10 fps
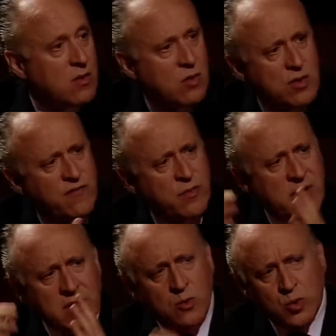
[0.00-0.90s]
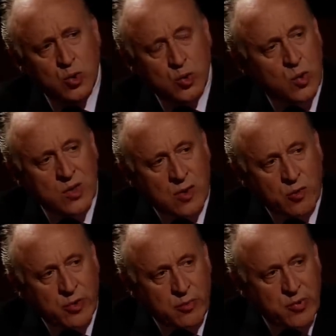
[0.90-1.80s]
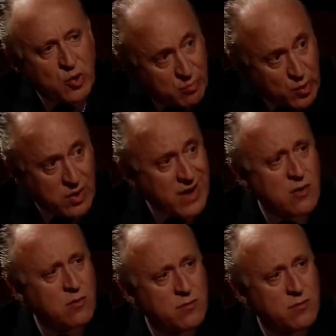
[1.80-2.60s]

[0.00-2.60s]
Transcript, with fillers: o de formar incluso su cotarro propio. ¿Y por qué no?